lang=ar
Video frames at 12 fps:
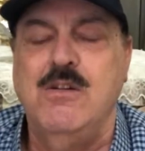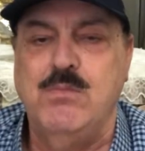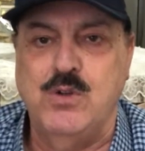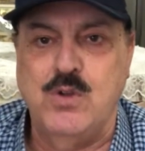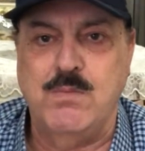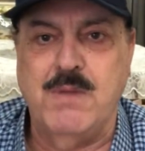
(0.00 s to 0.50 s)

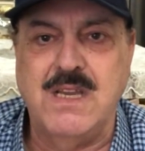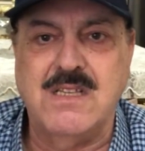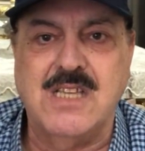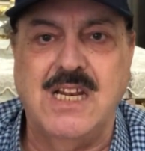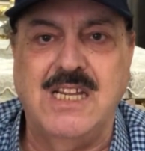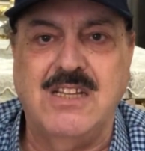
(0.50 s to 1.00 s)
بدون ما
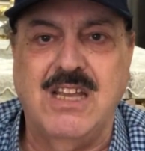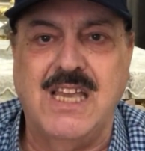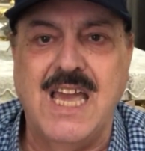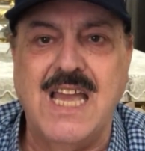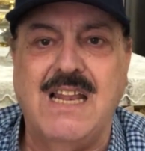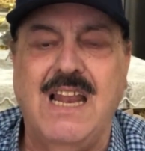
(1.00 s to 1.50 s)
يحصل
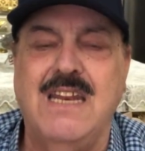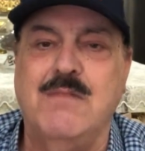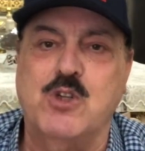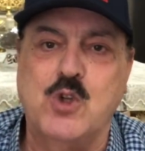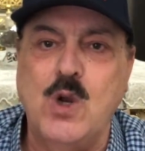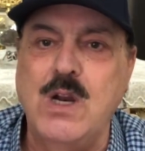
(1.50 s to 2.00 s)
احتكاك لان
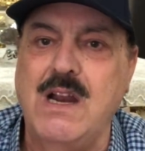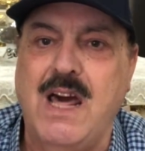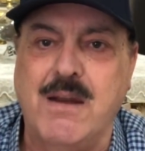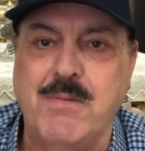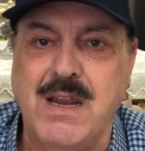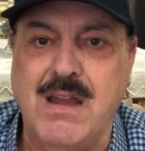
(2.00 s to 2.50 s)
مش كل
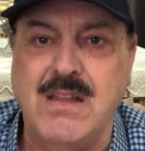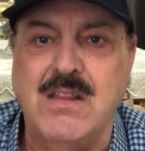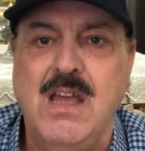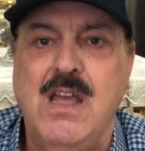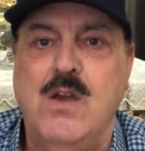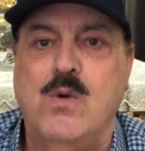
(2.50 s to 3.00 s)

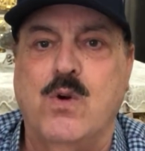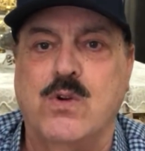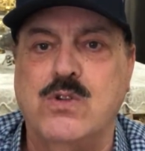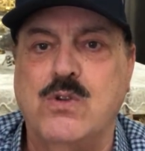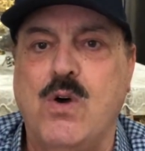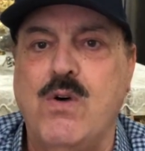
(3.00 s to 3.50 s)
العربيات
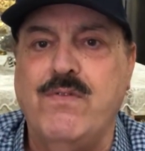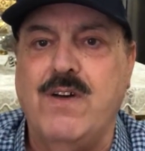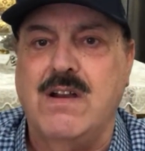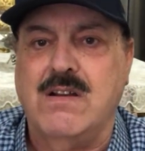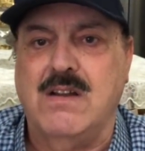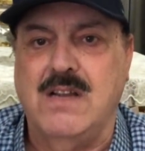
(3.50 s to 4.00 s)
كروس
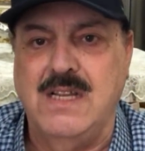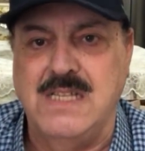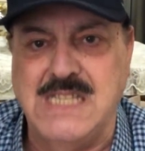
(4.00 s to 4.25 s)
اوفر آه،